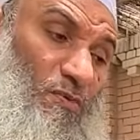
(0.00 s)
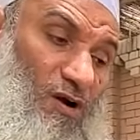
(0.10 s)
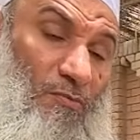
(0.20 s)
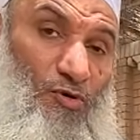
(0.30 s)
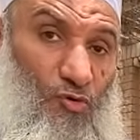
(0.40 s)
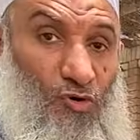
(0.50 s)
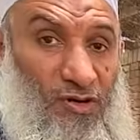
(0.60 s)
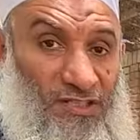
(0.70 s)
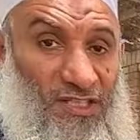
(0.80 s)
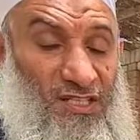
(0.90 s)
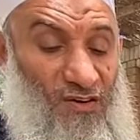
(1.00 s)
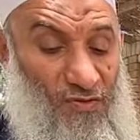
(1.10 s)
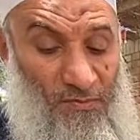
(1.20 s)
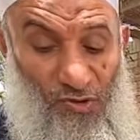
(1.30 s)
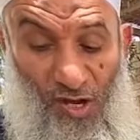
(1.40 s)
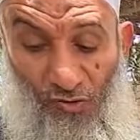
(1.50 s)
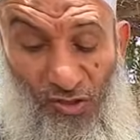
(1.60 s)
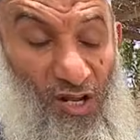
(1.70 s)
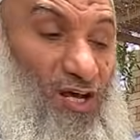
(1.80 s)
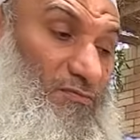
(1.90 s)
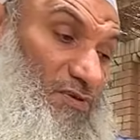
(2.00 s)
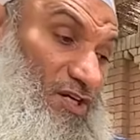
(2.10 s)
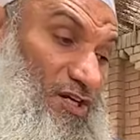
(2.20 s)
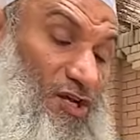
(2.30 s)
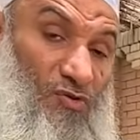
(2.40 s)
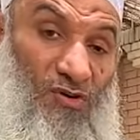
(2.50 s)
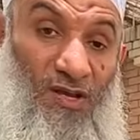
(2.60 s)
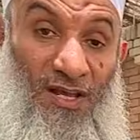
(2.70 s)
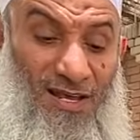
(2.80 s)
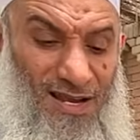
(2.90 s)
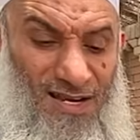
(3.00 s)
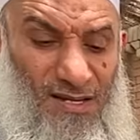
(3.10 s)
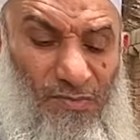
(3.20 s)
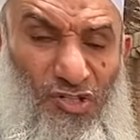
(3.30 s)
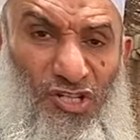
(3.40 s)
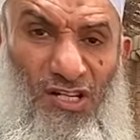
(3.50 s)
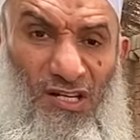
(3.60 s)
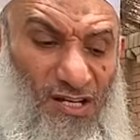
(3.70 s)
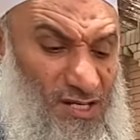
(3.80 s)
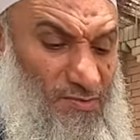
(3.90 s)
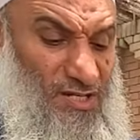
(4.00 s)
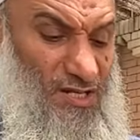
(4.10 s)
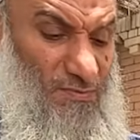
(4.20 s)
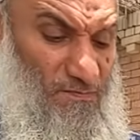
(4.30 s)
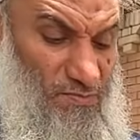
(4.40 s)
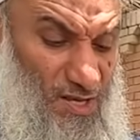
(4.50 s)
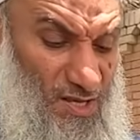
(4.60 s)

مقابر اخرى جديده فبناخد العظم ننقله احنا بنشيل احنا بنجيب